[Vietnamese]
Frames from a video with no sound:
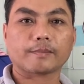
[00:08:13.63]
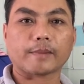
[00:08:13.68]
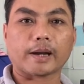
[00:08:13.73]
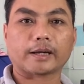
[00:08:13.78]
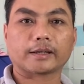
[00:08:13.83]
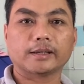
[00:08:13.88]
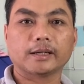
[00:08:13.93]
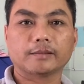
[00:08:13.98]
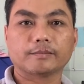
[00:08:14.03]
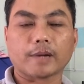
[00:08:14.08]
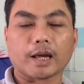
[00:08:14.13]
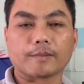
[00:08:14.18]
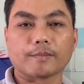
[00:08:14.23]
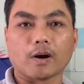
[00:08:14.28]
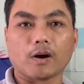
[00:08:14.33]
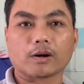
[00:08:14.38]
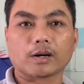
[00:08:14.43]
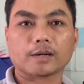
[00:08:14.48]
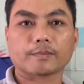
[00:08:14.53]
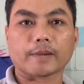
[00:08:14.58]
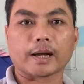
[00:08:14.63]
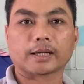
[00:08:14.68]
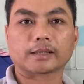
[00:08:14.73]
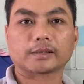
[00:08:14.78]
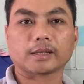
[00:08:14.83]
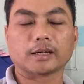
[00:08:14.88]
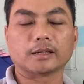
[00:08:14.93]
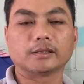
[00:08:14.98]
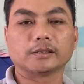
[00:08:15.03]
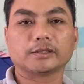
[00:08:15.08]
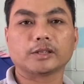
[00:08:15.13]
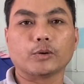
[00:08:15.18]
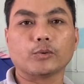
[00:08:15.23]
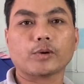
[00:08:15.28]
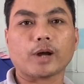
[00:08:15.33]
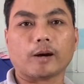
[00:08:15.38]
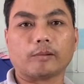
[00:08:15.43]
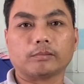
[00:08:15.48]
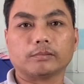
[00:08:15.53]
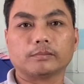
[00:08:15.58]
các bạn nên bày bò các bạn tự
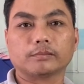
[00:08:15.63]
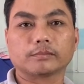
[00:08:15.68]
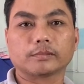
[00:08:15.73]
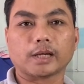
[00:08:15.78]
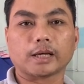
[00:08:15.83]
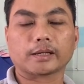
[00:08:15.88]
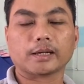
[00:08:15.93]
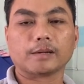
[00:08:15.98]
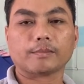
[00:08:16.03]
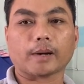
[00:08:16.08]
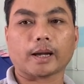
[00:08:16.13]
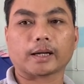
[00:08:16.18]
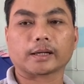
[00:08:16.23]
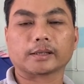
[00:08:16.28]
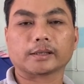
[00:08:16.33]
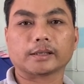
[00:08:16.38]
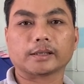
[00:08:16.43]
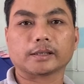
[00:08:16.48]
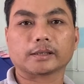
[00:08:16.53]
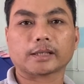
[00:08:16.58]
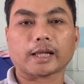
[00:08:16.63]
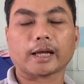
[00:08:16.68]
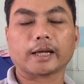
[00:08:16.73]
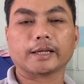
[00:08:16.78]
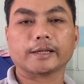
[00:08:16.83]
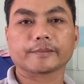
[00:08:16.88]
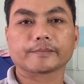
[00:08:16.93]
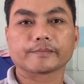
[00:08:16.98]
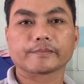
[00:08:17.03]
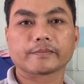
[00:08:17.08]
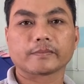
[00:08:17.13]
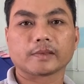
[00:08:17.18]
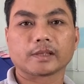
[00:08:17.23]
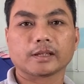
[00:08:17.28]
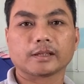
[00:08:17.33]
chủ động để các bạn à, thay